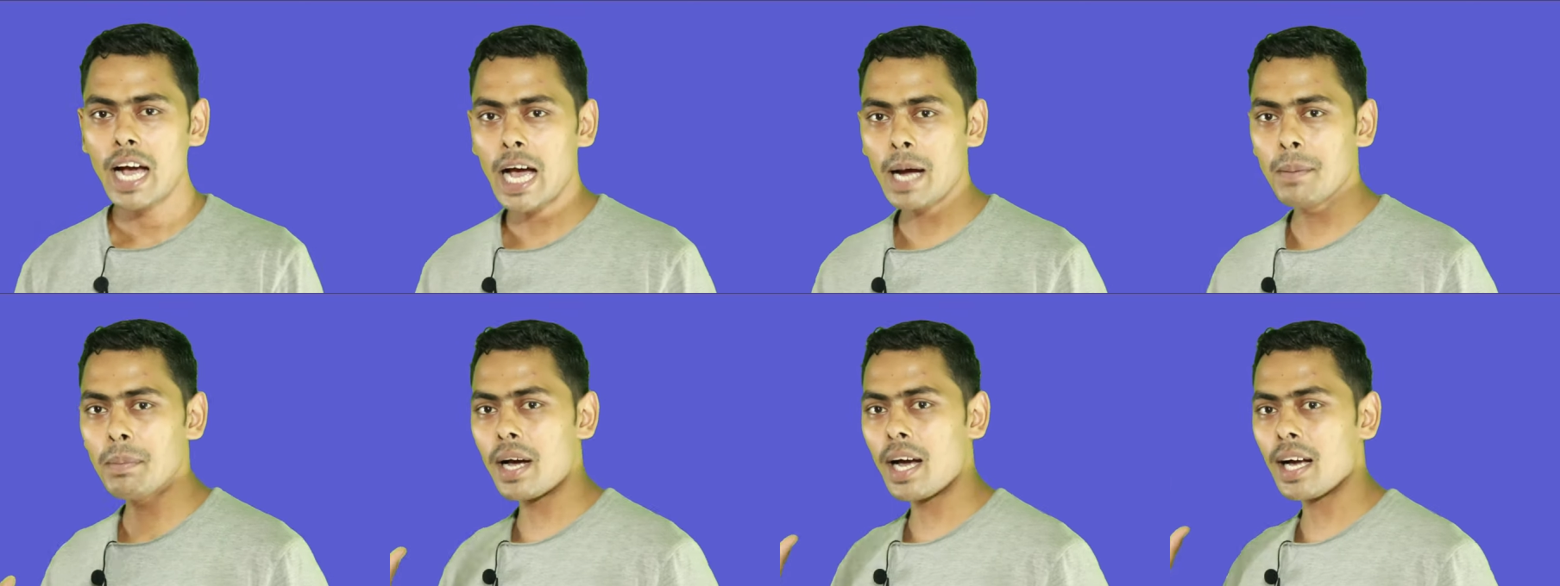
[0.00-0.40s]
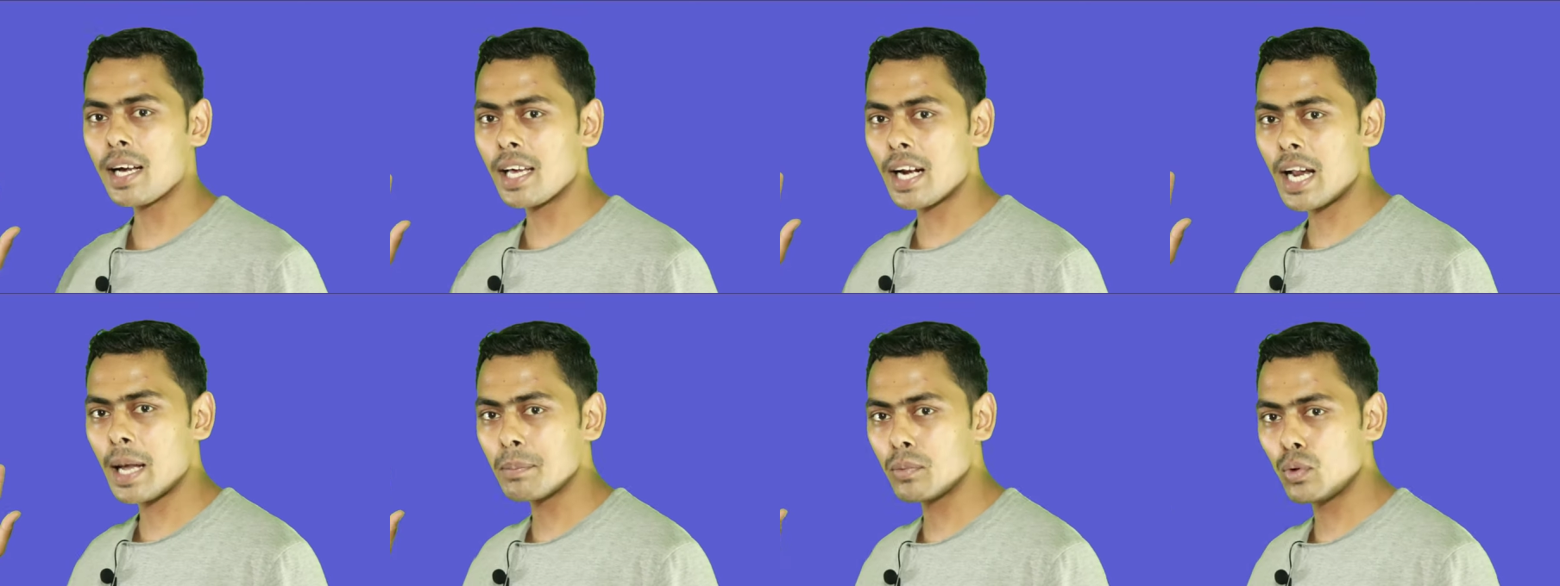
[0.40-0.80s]
अब
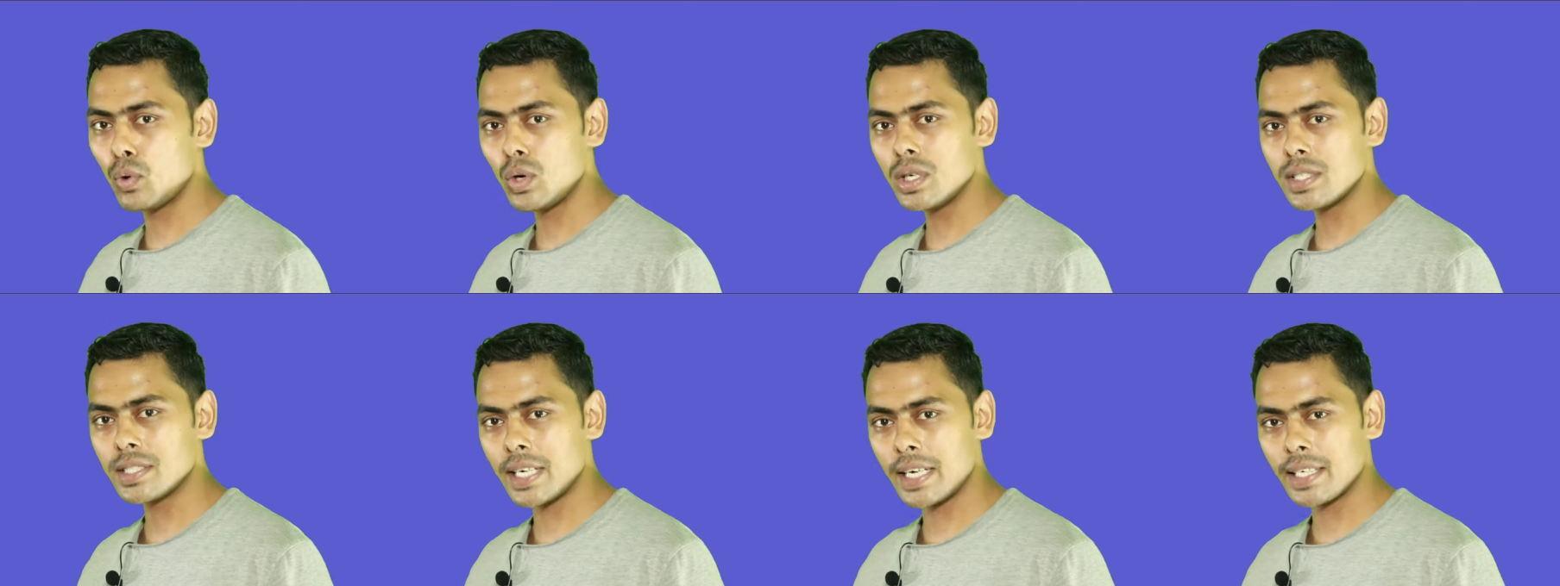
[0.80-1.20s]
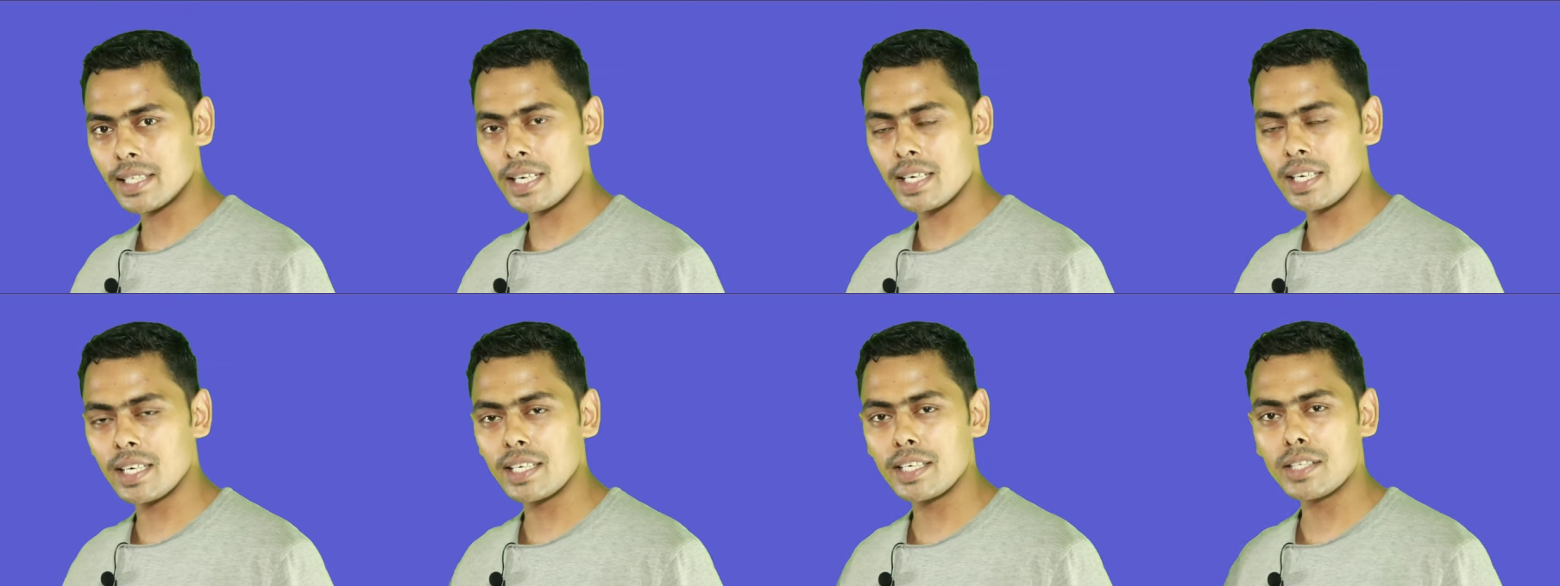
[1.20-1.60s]
अगर आप गोल सेट
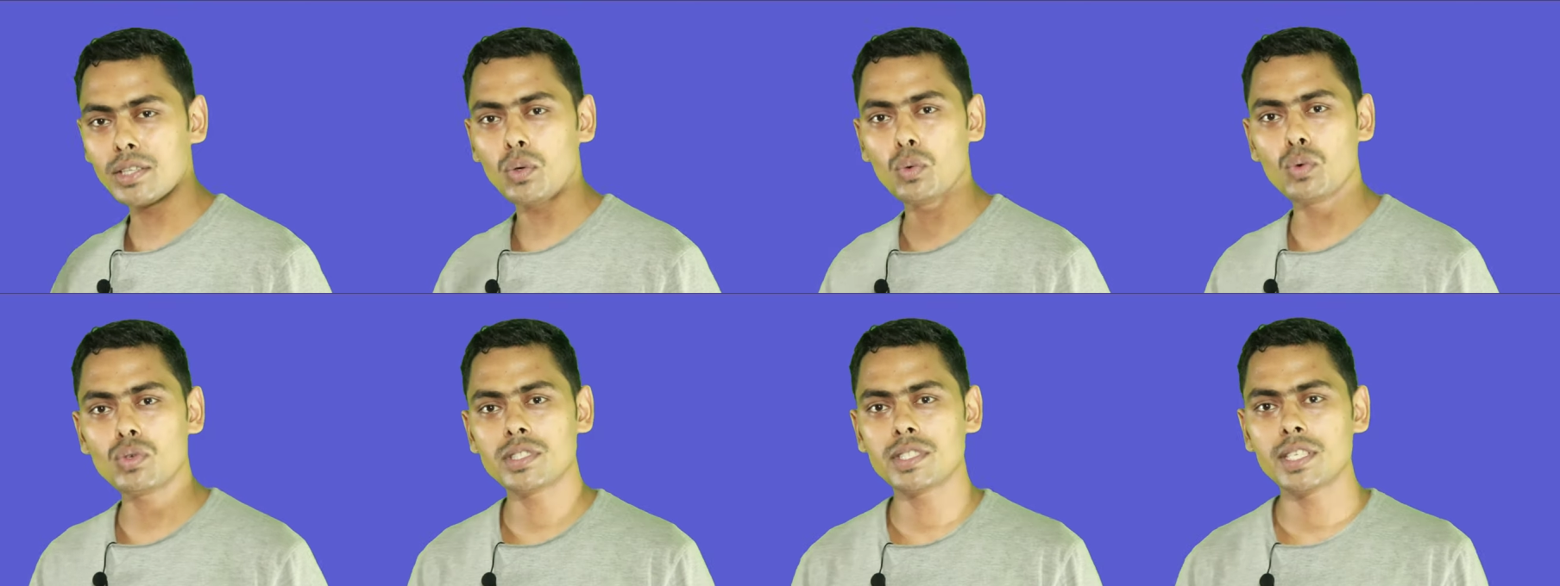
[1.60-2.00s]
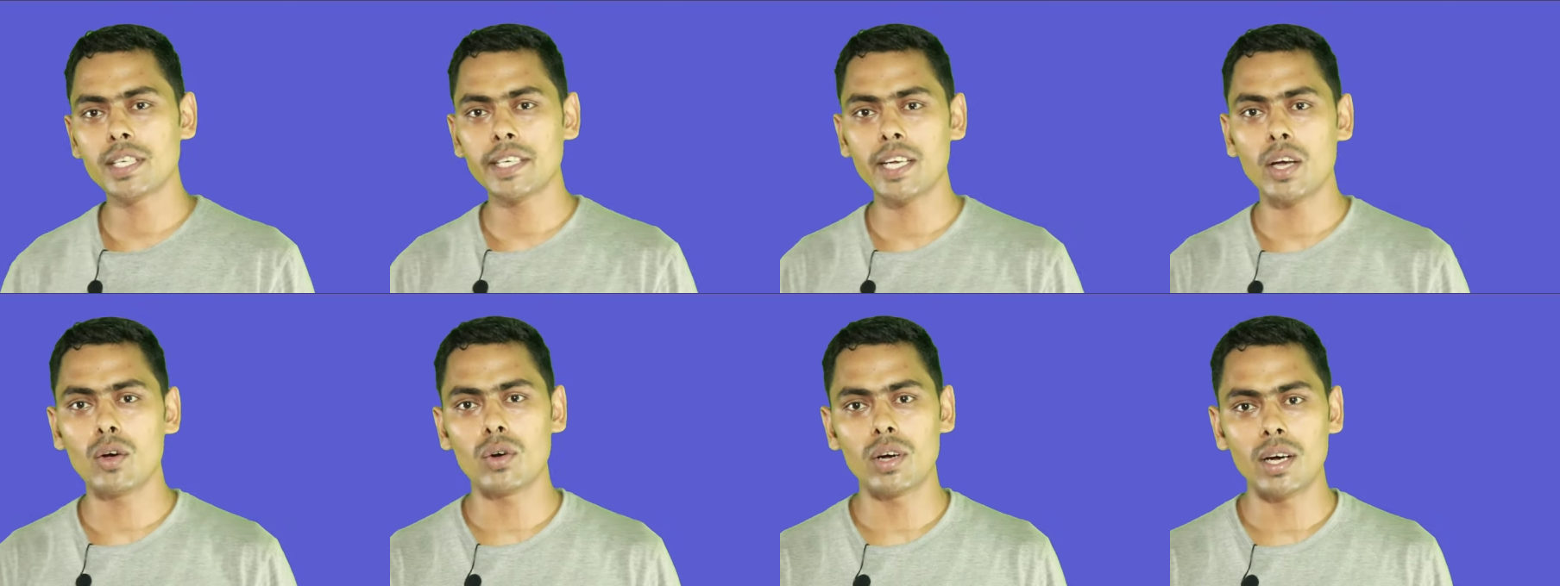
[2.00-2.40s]
कर लेंगे तो उससे
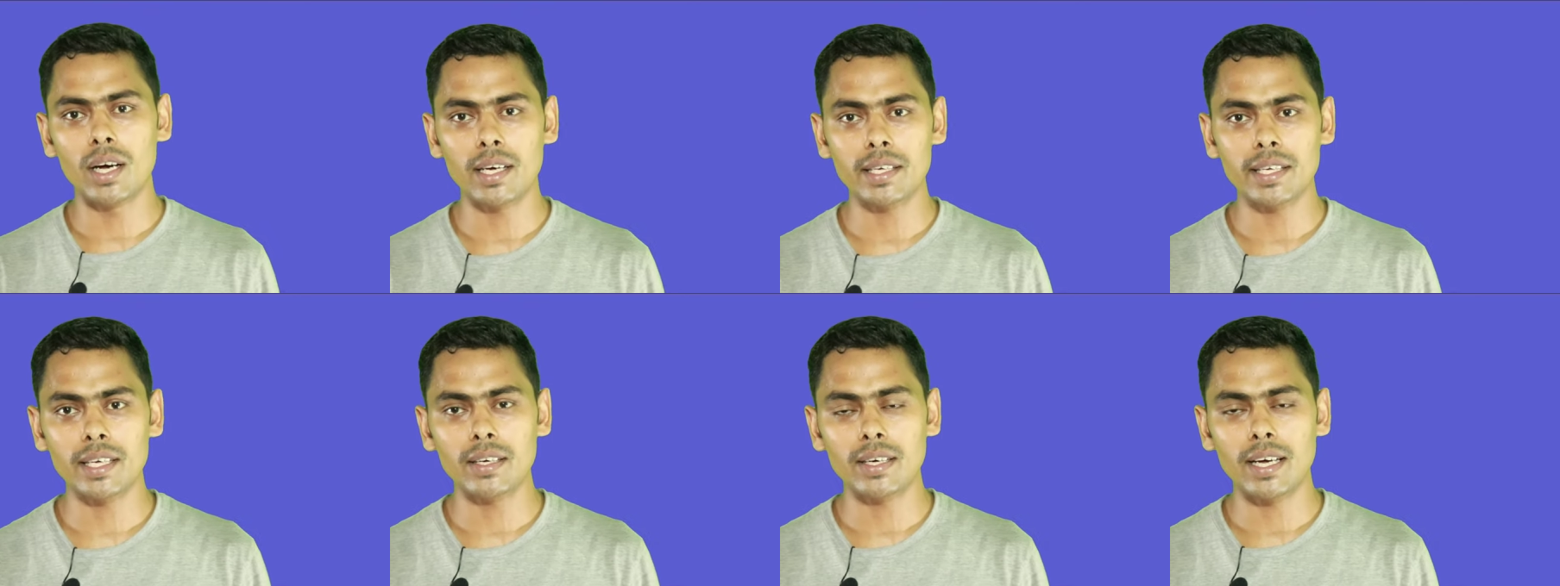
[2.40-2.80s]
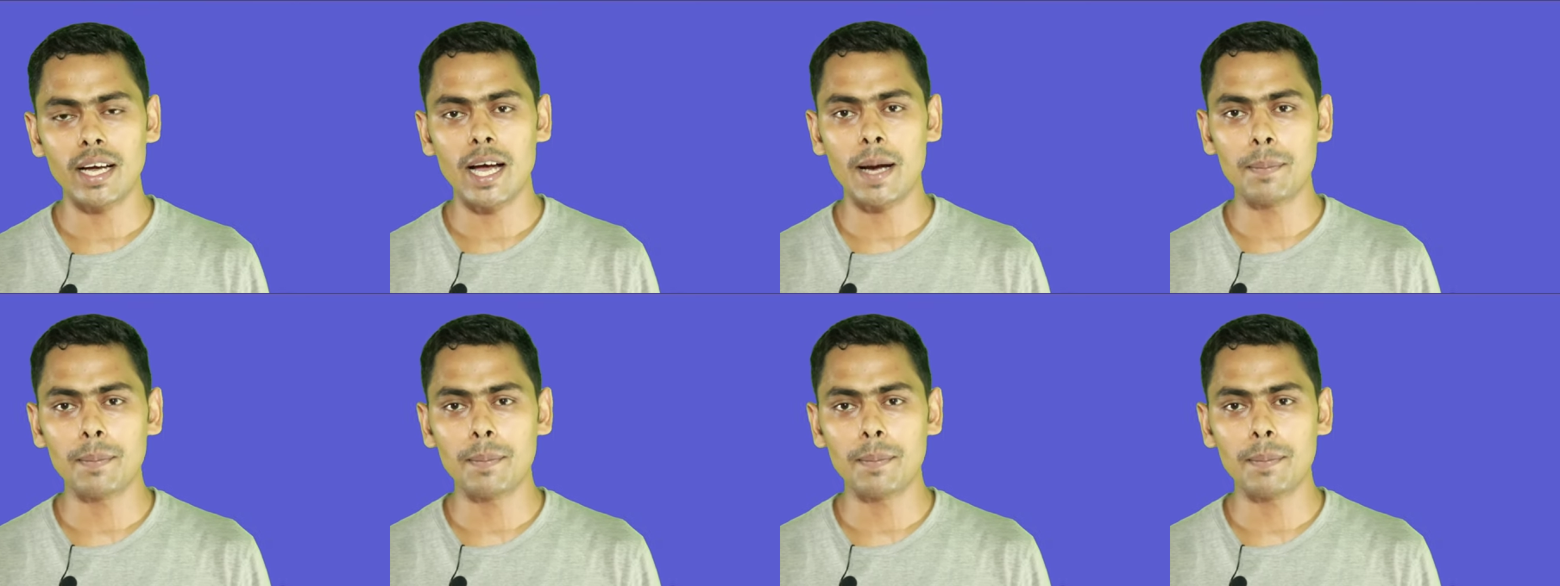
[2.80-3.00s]
क्या होगा कि